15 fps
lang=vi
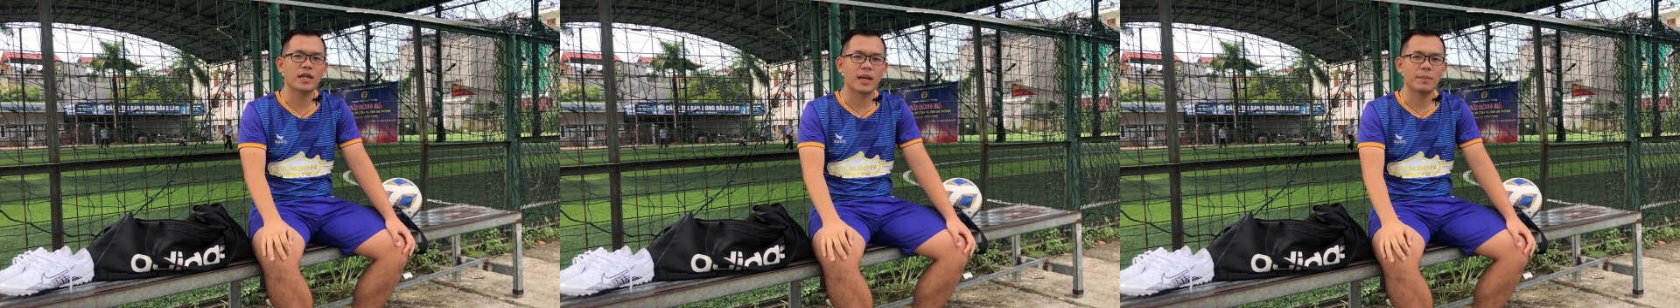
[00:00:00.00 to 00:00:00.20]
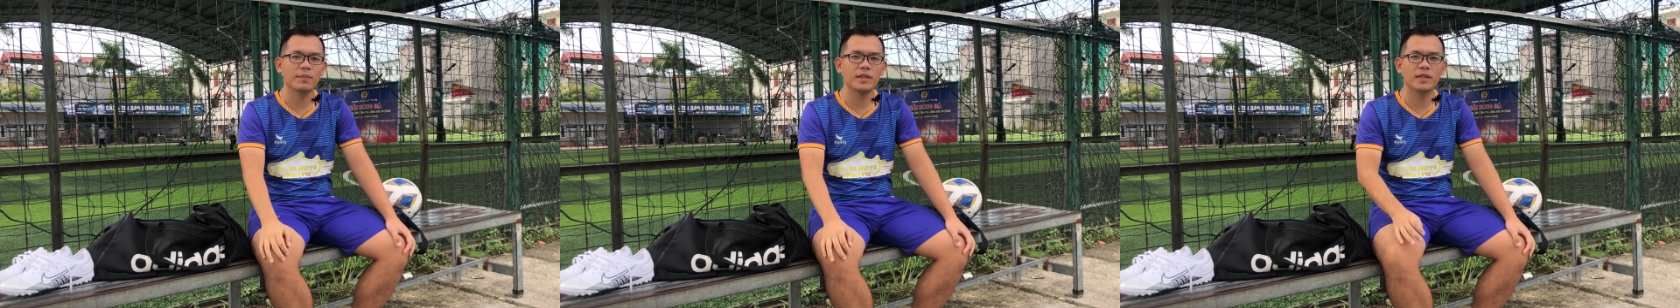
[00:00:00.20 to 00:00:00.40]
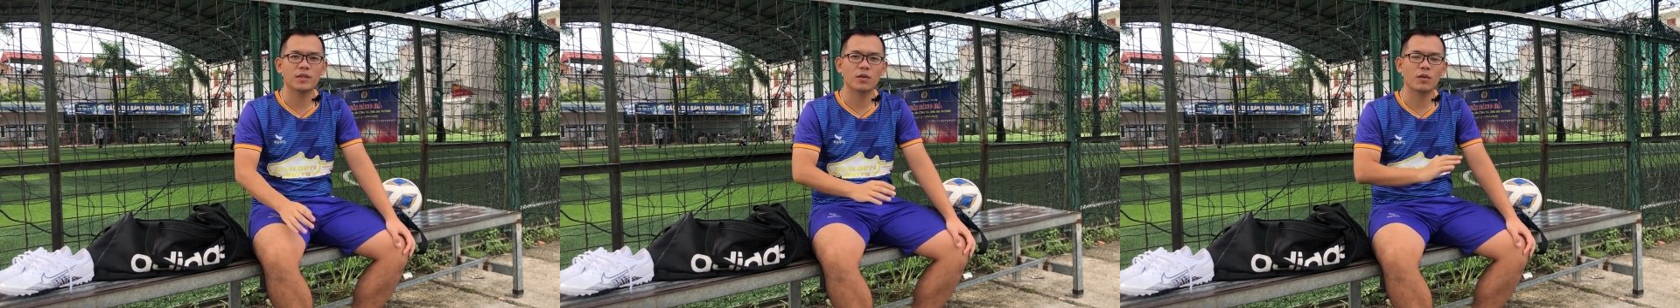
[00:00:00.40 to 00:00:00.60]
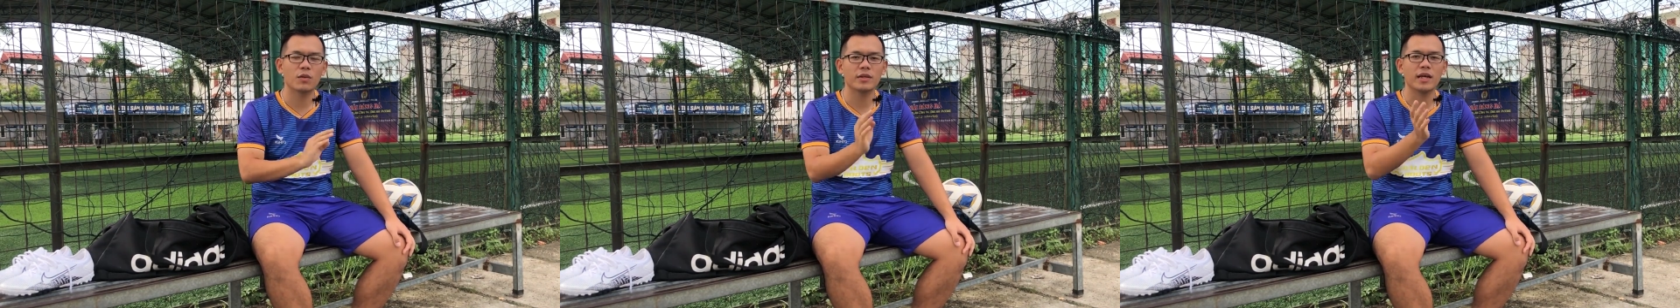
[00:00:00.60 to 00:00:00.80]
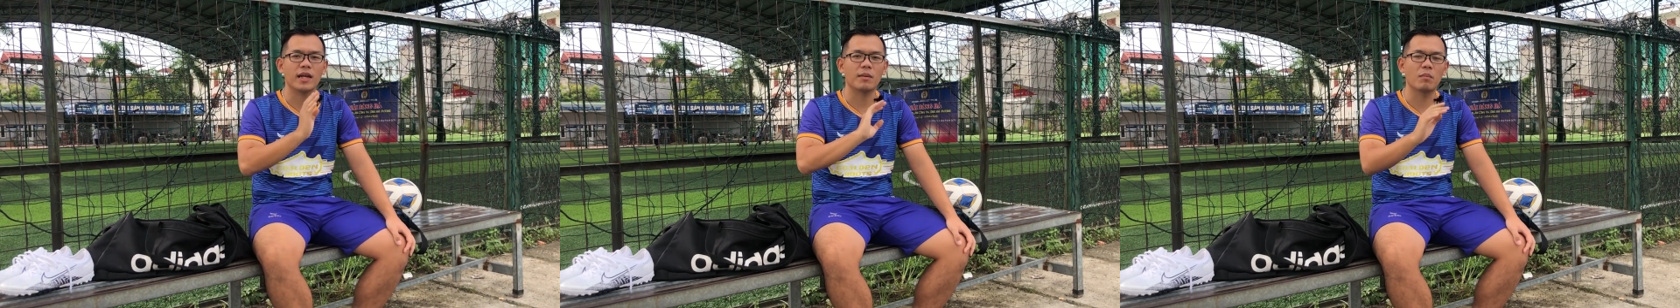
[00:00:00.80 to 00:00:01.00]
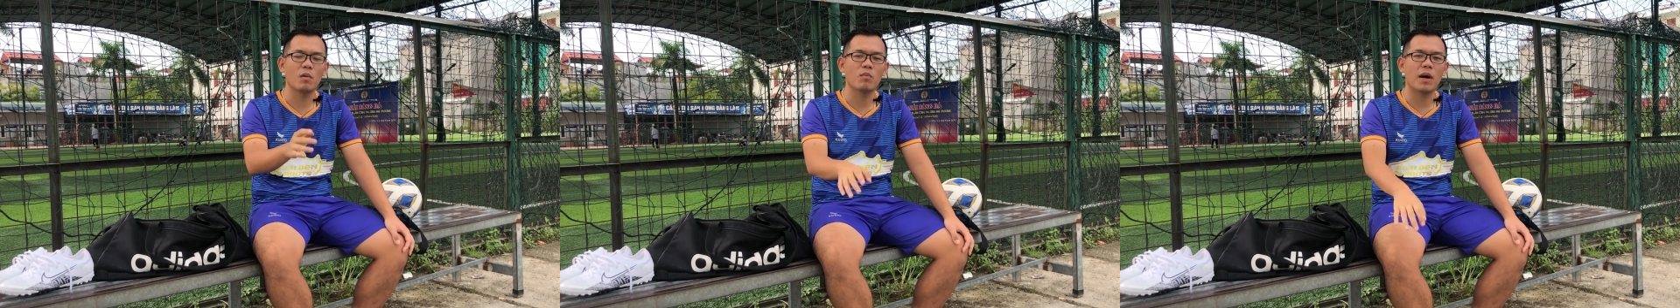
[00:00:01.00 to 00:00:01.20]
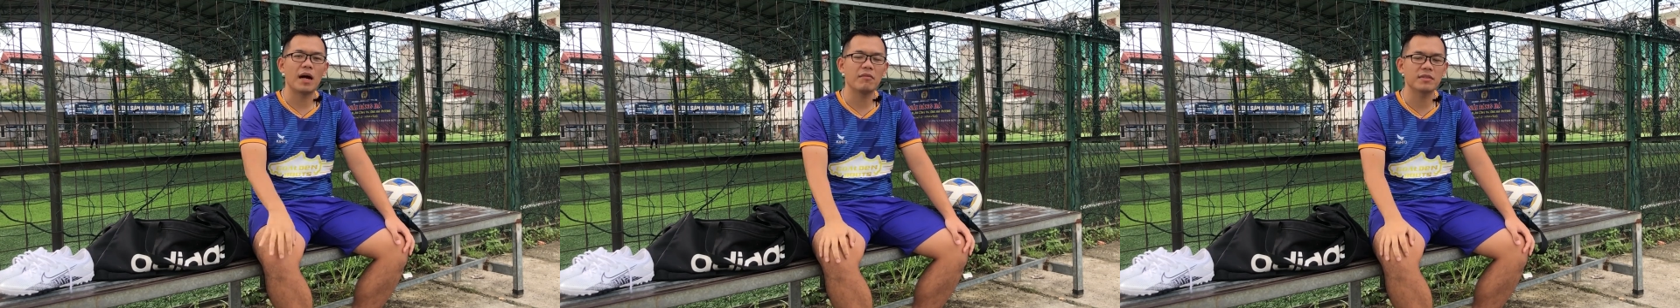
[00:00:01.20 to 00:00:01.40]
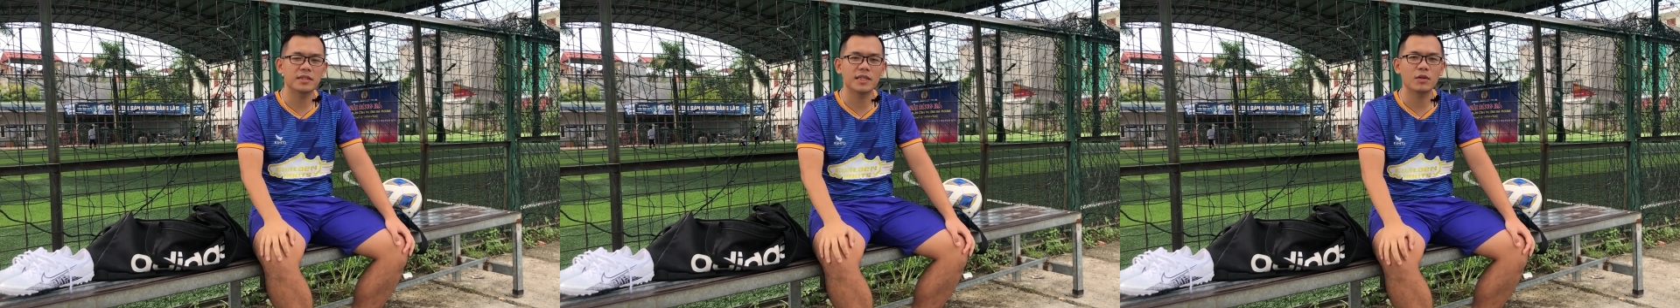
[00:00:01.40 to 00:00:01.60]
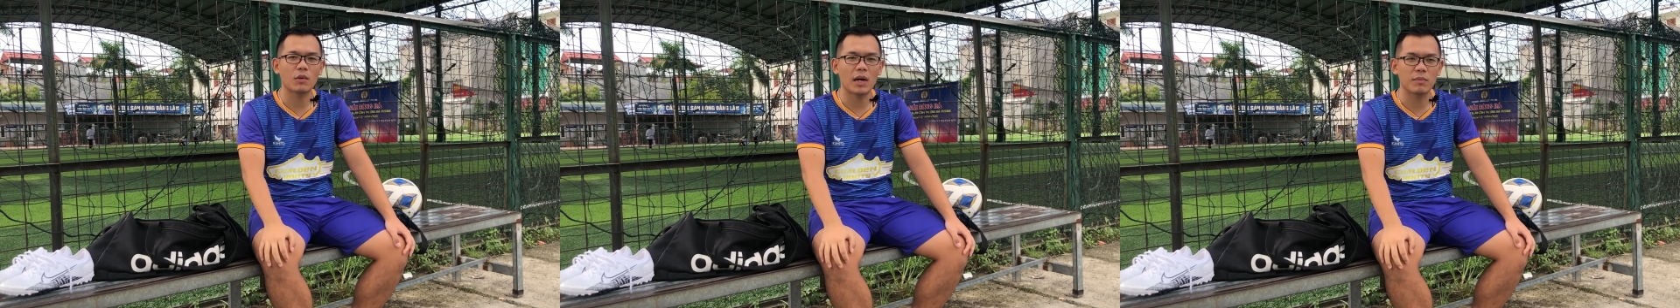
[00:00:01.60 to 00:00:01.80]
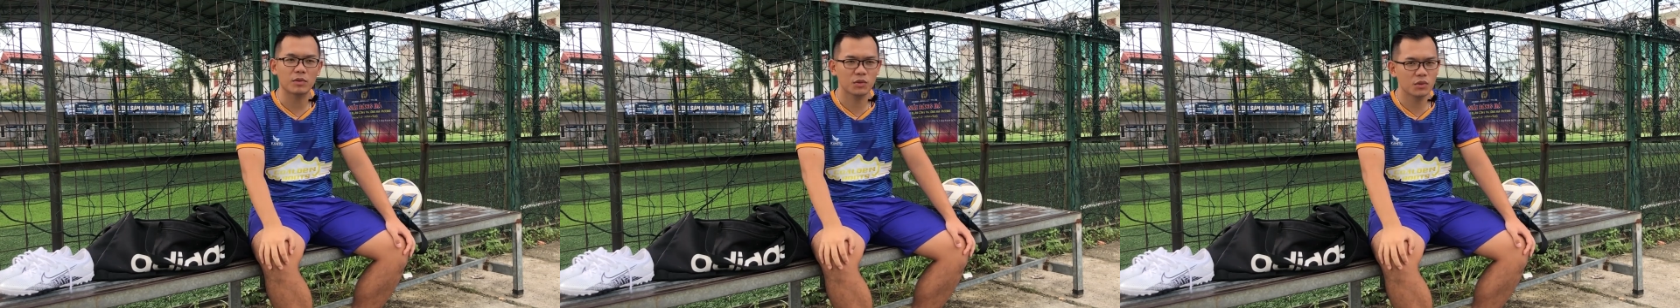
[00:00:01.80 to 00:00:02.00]
cho lắm thì tôi có thể là mông má vệ sinh
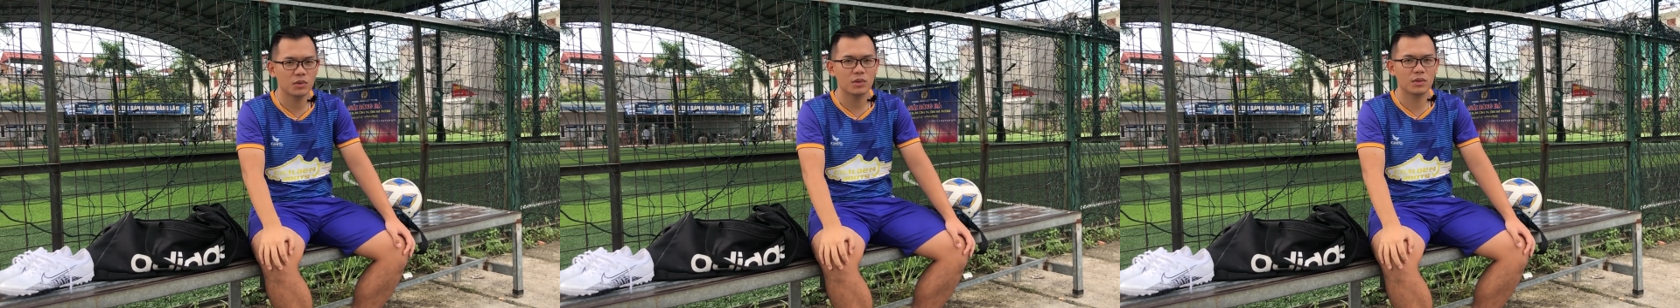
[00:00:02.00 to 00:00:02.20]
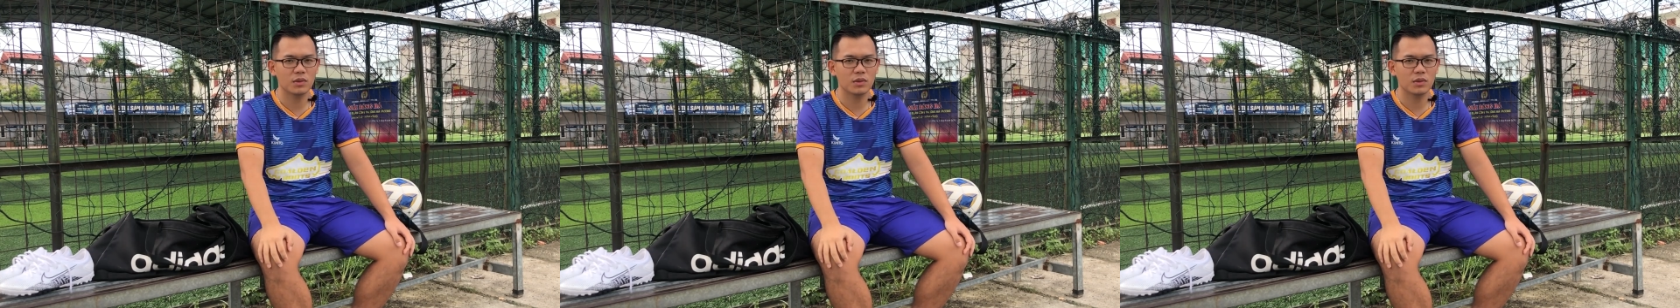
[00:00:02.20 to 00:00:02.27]
qua một chút.